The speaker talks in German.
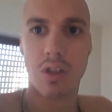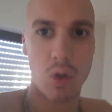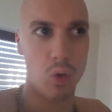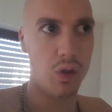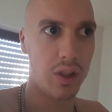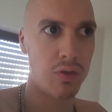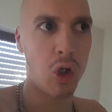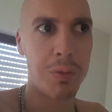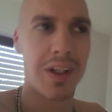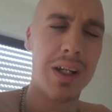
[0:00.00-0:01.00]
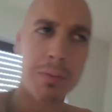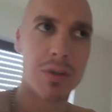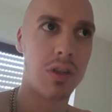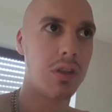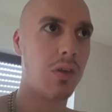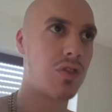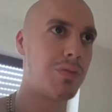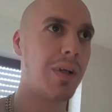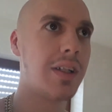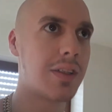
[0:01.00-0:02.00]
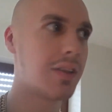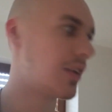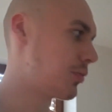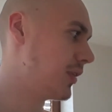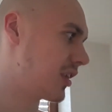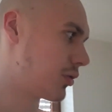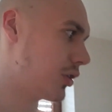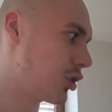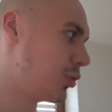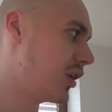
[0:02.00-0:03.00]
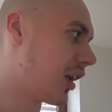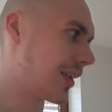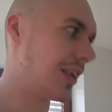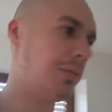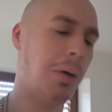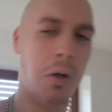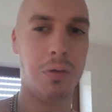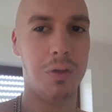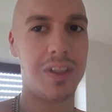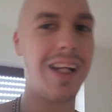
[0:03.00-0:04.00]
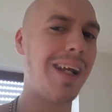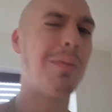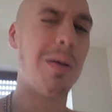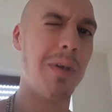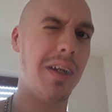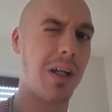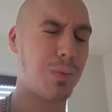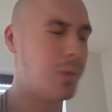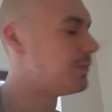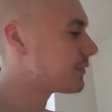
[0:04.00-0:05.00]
Und ich freue mich dann immer aufs meiste, das Spiel, das Spiel, nach St. Paul. und ich denke immer an meinen Nachbarn.